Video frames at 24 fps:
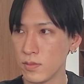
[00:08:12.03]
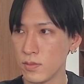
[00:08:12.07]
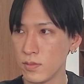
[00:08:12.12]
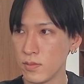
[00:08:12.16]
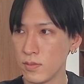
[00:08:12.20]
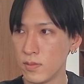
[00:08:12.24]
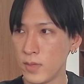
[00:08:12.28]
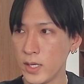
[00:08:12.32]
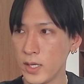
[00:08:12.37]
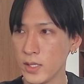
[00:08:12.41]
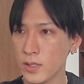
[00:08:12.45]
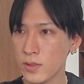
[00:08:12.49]

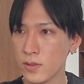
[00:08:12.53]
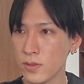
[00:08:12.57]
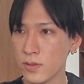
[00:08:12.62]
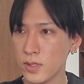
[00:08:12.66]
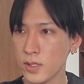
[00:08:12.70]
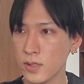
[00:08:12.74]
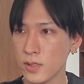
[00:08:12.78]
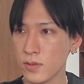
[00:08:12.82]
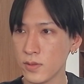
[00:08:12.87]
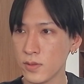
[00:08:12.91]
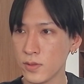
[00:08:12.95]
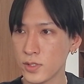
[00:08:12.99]

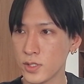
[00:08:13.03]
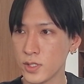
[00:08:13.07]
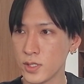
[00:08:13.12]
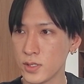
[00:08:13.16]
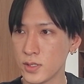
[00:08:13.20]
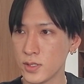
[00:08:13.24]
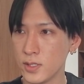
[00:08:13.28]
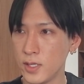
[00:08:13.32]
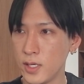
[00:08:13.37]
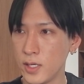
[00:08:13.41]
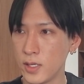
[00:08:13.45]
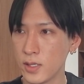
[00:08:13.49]
マイクロンテクノロジーです
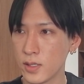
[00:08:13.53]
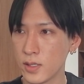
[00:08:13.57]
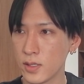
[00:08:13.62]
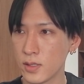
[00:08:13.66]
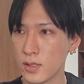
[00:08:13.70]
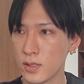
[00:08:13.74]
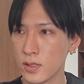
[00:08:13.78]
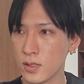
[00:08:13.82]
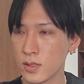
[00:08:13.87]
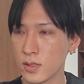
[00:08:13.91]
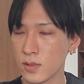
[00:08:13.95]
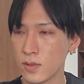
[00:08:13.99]
ね。
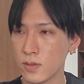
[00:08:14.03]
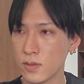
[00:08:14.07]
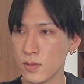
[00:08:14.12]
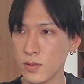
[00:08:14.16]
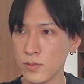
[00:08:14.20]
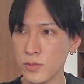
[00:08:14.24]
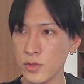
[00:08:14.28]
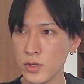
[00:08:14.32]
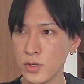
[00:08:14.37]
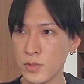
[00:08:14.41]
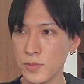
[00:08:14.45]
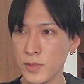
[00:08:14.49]
ここも
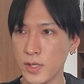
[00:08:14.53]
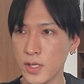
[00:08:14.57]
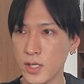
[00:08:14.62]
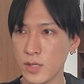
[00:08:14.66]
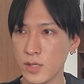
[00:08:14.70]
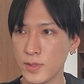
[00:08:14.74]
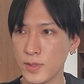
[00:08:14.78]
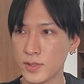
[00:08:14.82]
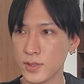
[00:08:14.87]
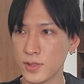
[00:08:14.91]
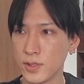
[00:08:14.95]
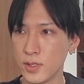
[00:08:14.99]
読み上げま
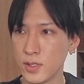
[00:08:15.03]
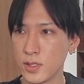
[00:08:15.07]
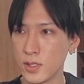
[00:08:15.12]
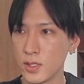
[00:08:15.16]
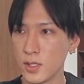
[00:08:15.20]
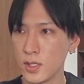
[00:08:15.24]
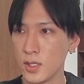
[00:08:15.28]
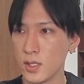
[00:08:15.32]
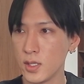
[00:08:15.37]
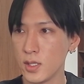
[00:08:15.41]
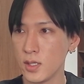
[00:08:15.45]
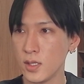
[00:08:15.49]
す。
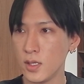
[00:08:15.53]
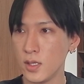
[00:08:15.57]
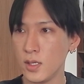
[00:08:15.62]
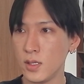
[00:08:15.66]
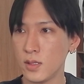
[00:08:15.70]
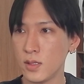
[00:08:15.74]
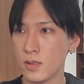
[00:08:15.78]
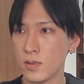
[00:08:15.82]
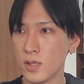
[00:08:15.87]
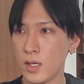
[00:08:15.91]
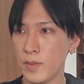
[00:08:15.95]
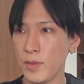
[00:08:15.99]
えっ
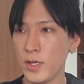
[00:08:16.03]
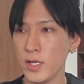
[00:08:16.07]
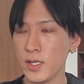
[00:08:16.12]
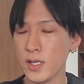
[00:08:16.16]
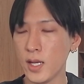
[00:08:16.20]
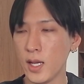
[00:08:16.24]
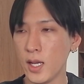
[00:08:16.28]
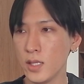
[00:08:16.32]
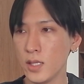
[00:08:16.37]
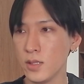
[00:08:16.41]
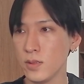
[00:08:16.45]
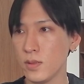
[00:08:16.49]
と、アメリカ
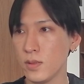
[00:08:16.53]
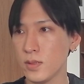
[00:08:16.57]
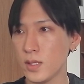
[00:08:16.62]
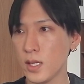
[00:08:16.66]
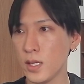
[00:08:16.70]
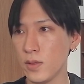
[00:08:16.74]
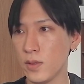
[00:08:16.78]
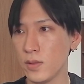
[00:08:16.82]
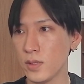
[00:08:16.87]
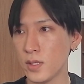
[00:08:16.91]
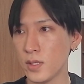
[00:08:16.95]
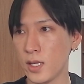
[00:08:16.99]
半導体
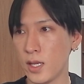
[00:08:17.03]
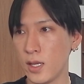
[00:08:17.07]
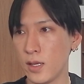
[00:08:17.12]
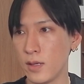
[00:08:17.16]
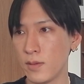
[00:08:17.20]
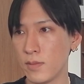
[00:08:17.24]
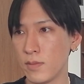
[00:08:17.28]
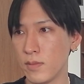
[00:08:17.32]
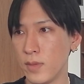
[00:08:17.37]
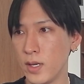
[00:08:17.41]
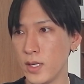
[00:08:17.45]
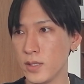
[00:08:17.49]
大手、
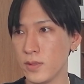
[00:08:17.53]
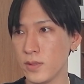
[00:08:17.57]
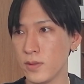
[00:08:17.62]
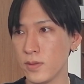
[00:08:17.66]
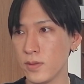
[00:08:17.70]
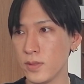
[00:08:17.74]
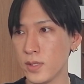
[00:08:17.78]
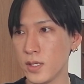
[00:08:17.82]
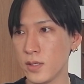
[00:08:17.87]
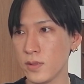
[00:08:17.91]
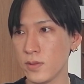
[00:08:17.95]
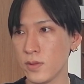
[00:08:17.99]

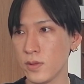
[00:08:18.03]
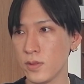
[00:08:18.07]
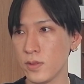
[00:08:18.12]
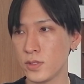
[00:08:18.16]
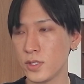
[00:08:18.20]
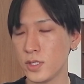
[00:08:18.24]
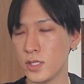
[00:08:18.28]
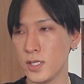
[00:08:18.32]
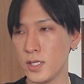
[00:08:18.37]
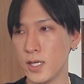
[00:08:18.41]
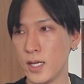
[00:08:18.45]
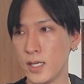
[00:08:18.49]

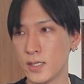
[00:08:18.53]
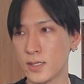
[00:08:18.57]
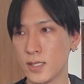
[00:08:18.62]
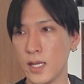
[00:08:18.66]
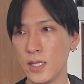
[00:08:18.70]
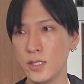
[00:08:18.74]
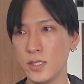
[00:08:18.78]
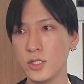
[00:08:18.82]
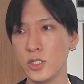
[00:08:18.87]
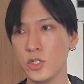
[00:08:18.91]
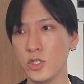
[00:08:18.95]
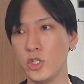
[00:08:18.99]
マイクロンテクノロジーが
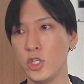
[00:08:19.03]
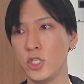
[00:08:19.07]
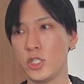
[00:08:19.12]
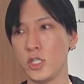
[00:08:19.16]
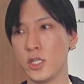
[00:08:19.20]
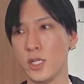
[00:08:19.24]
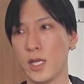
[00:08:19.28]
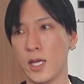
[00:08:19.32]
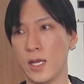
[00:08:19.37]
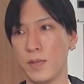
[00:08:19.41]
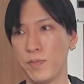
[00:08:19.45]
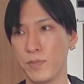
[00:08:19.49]
30日に
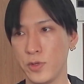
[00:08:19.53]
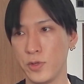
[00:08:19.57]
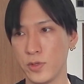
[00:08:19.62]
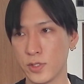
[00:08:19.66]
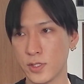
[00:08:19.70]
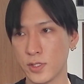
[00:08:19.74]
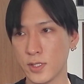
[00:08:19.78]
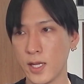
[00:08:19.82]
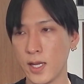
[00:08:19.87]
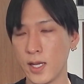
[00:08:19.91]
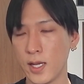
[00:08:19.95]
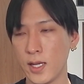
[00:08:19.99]
発表し
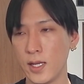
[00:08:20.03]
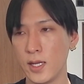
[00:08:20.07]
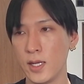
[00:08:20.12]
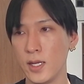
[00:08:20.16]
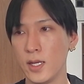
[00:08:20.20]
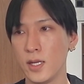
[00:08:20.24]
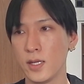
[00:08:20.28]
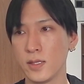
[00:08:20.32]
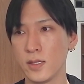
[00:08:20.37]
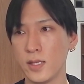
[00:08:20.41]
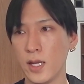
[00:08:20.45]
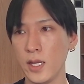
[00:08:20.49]
た
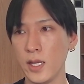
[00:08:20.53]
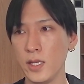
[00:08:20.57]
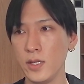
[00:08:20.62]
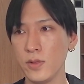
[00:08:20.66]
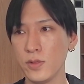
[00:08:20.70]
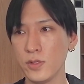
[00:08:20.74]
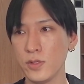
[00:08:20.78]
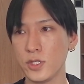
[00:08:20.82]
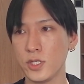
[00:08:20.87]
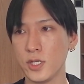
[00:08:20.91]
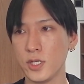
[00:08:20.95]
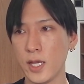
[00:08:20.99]
第4
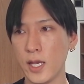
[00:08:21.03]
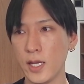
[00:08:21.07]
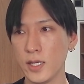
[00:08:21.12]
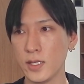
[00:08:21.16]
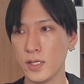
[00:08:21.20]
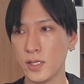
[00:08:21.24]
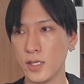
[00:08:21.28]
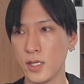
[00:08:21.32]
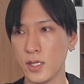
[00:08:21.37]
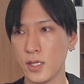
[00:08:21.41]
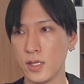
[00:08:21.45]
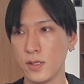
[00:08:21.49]
四半
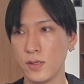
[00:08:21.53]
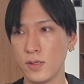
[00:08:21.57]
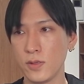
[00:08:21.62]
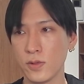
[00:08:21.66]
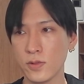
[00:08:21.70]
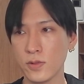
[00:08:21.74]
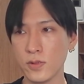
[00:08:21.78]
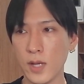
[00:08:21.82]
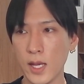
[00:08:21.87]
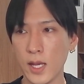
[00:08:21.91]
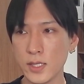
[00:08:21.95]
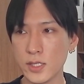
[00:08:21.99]
期6、
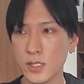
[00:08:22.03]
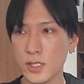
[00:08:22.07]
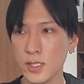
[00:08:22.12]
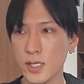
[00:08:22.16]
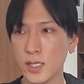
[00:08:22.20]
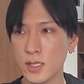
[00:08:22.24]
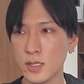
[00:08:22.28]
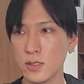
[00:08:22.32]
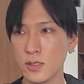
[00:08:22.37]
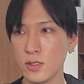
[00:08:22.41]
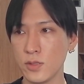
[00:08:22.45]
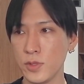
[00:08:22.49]
8
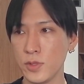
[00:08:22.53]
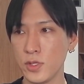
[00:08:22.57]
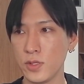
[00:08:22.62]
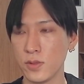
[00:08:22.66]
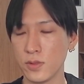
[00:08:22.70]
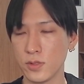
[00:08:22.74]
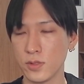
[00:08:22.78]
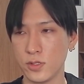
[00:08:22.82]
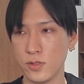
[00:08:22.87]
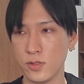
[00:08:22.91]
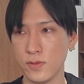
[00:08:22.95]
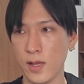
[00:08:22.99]
月の見通
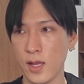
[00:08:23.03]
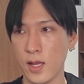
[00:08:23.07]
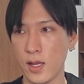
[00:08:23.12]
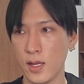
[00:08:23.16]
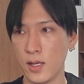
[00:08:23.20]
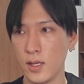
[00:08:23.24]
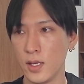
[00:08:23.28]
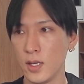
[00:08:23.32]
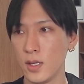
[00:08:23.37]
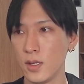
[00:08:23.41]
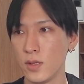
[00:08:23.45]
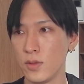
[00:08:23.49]
しは、
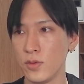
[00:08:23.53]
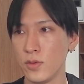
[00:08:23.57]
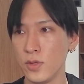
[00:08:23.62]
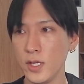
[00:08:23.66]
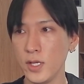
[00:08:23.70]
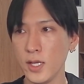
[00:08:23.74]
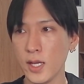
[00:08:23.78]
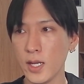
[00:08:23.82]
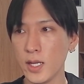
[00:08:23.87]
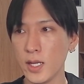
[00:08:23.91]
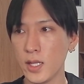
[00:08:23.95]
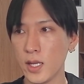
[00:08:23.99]
売
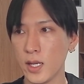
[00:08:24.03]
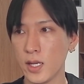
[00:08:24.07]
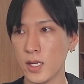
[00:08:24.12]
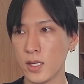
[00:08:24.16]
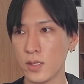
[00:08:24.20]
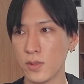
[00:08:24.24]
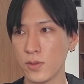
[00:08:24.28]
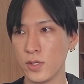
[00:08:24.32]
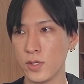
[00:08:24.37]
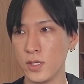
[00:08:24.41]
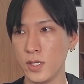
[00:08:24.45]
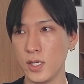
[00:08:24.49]
上高
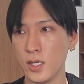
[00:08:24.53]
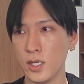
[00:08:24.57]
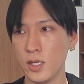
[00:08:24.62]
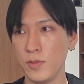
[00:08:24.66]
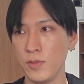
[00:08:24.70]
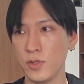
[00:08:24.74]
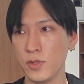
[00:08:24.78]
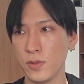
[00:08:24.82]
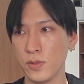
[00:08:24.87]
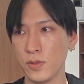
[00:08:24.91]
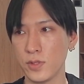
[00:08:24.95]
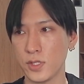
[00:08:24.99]
と利益見
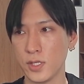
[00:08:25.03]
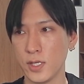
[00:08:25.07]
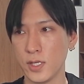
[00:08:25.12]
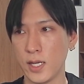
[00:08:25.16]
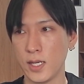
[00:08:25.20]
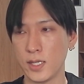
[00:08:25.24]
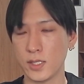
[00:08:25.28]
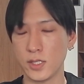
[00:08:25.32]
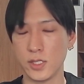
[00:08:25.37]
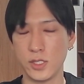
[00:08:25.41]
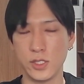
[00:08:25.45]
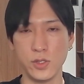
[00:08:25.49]
通しが
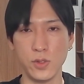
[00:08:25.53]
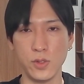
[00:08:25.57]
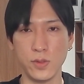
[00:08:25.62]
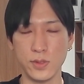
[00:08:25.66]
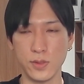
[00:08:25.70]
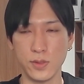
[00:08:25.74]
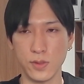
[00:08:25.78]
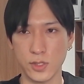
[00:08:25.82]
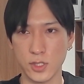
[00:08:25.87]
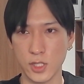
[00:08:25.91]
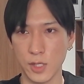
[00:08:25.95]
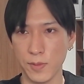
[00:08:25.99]
市場層
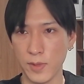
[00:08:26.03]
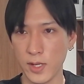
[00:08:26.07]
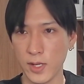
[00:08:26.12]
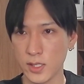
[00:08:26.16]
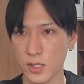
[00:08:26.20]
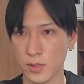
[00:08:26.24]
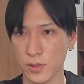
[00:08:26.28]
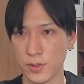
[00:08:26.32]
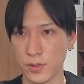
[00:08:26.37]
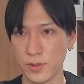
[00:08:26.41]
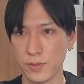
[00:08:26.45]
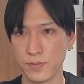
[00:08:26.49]
を下回った
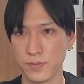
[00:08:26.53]
と